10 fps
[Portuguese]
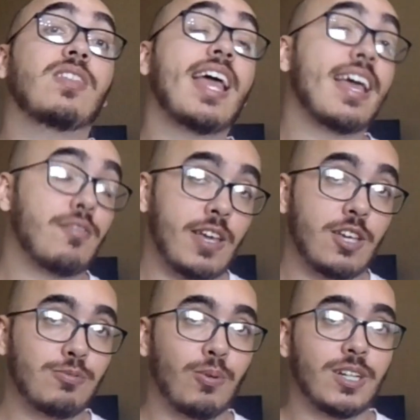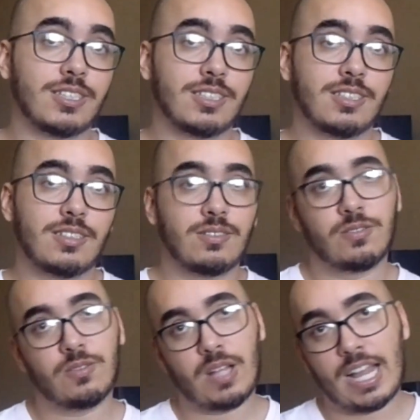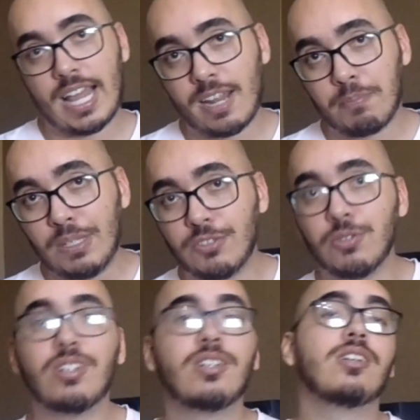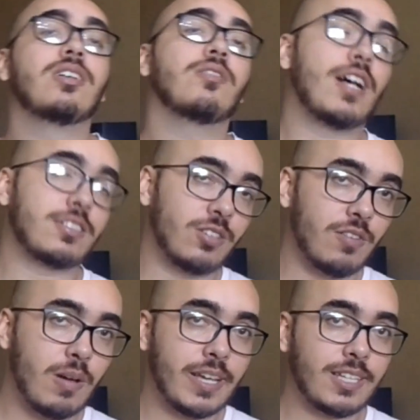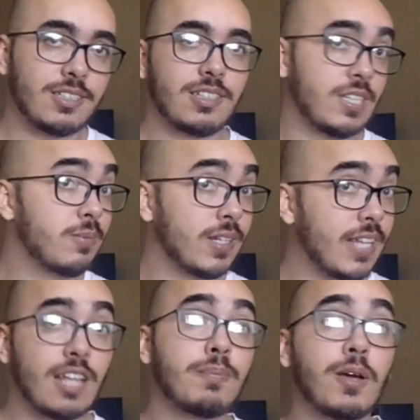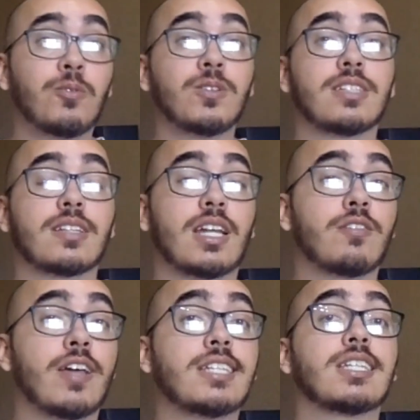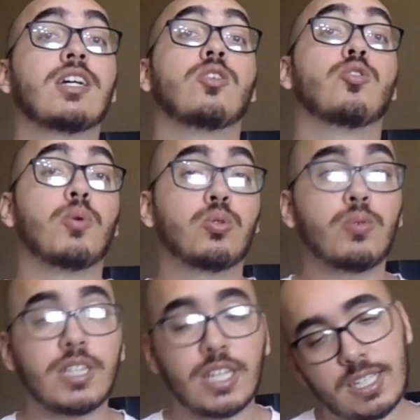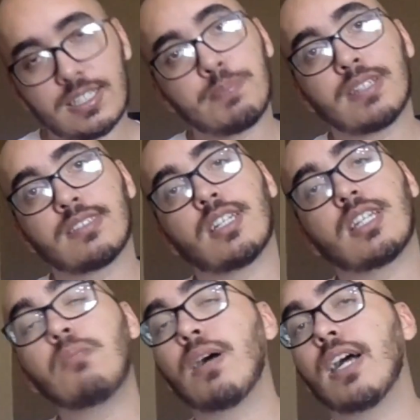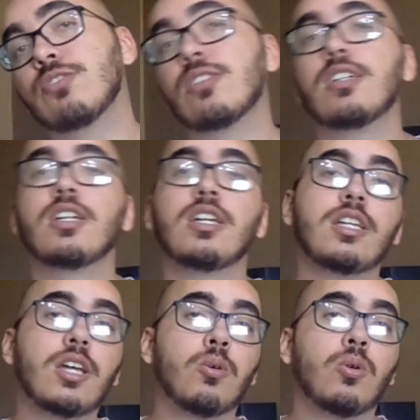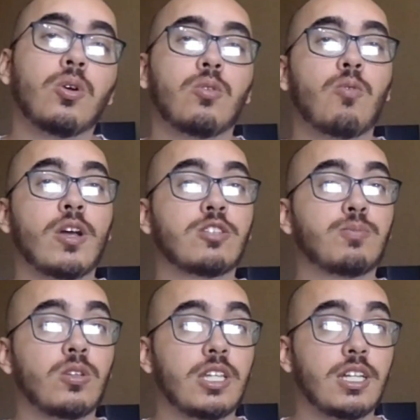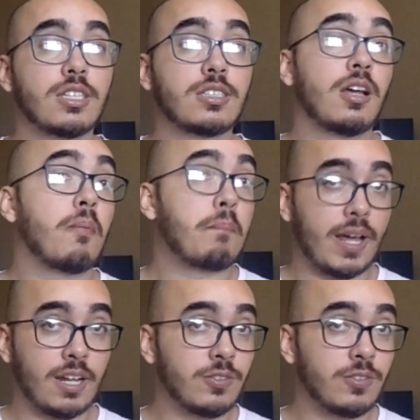TF Responde. A galera pediu, faço novamente. Vocês mandaram as perguntas através do meu Twitter que está passando aqui embaixo e eu vou respondê-las para